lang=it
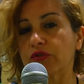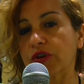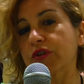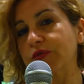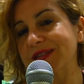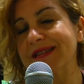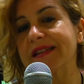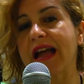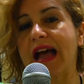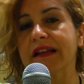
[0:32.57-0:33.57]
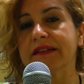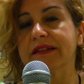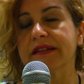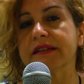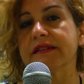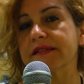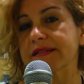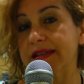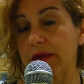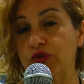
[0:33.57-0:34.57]
Noi in questi anni
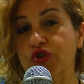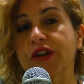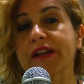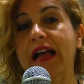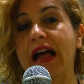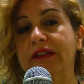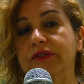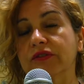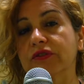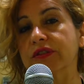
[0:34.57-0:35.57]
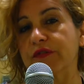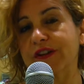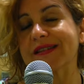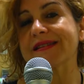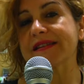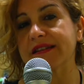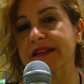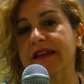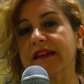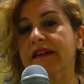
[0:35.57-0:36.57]
eh, stiamo cercando di far sì
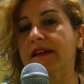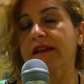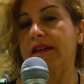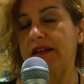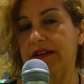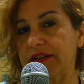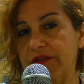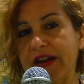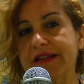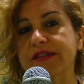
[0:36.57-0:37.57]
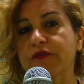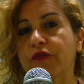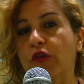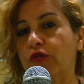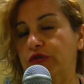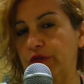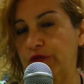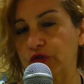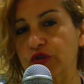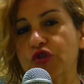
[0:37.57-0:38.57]
che i diversi fondi,
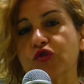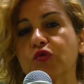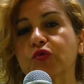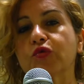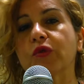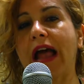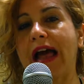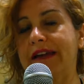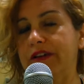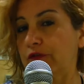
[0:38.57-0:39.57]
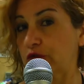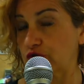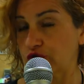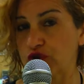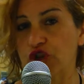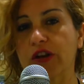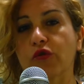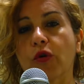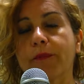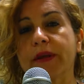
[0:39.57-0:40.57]
fondi strutturali, il Fondo
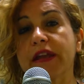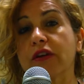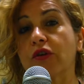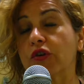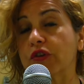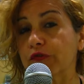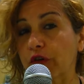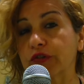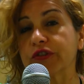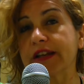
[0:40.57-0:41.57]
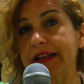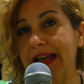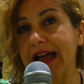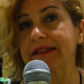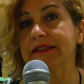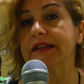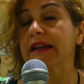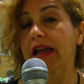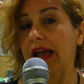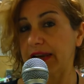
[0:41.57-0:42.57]
Sociale Europeo, i fondi
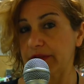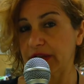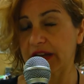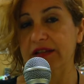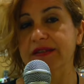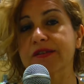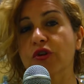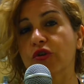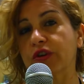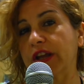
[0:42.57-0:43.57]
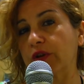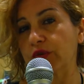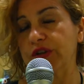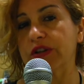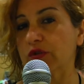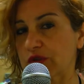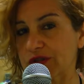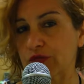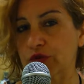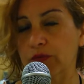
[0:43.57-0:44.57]
legati all'immigrazione, e quindi in
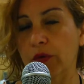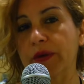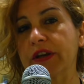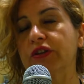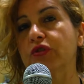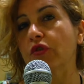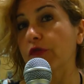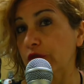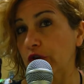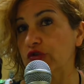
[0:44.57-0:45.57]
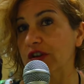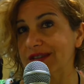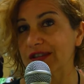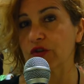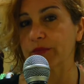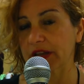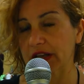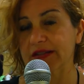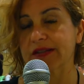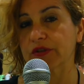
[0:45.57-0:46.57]
quest'ultimo periodo il Fondo Asilo,
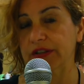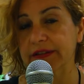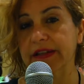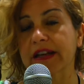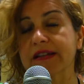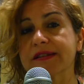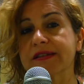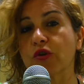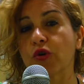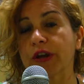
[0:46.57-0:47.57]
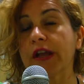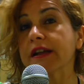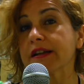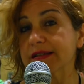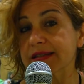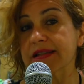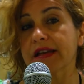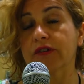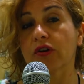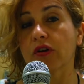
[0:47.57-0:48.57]
Migrazione e Integrazione,
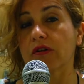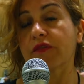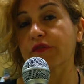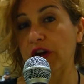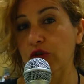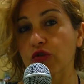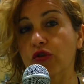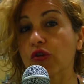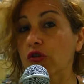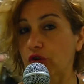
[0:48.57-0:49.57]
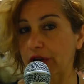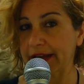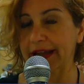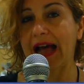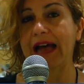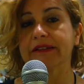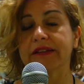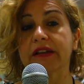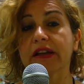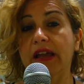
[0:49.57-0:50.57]
siano eh, fra loro loro
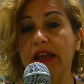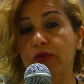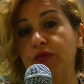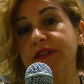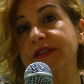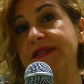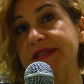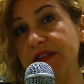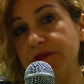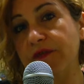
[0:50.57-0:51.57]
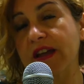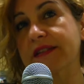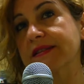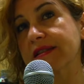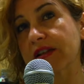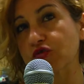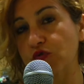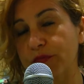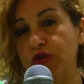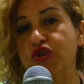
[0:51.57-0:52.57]
collegati e quindi si investa
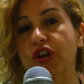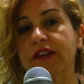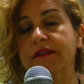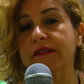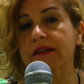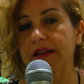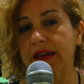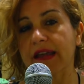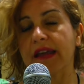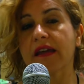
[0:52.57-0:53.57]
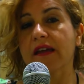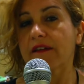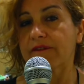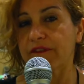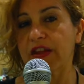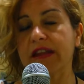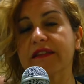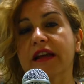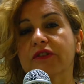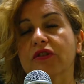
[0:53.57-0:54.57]
su progetti che
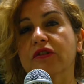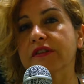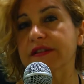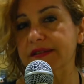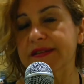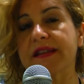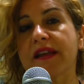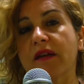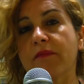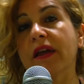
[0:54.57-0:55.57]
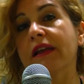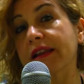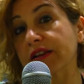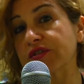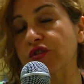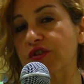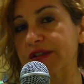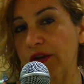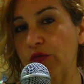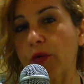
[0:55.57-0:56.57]
vedano insieme le
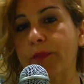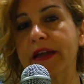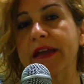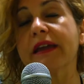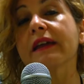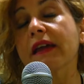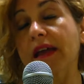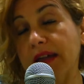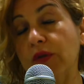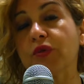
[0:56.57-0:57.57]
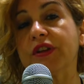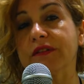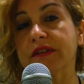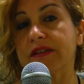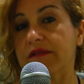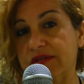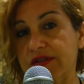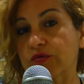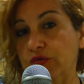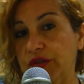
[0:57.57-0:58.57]
risorse europee che quindi
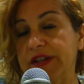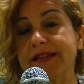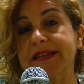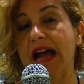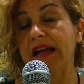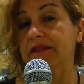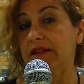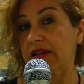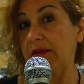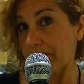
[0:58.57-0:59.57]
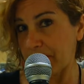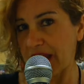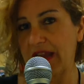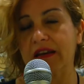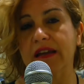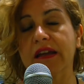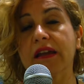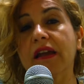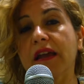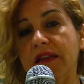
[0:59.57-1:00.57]
sono utilizzate
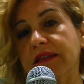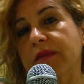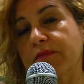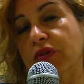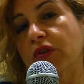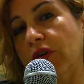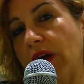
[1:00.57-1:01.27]
bene e debbono